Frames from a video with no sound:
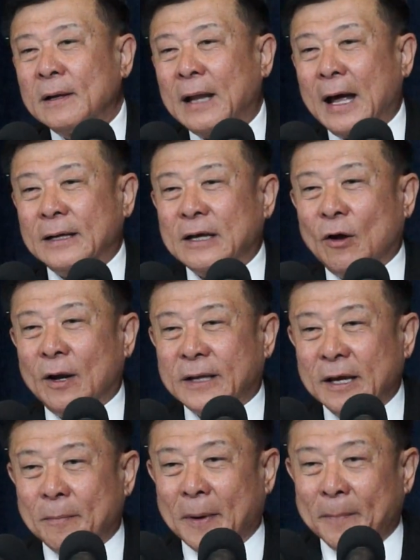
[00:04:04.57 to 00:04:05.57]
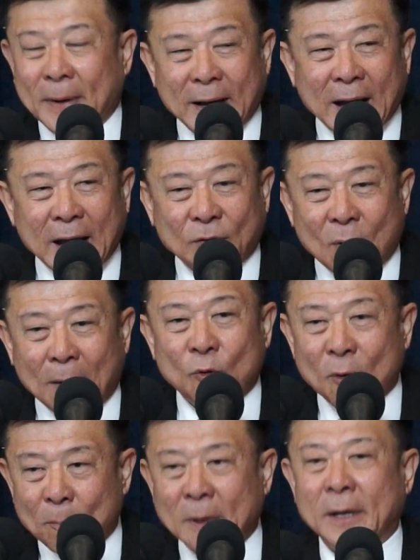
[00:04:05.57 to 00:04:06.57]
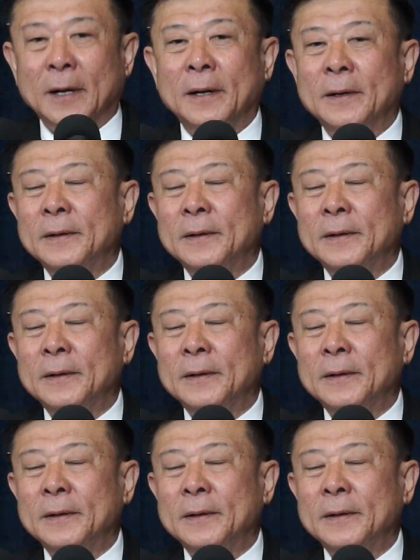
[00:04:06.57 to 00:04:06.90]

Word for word: ถ้าเจ้าหน้าที่มันไม่ได้ให้ความร่วมมือ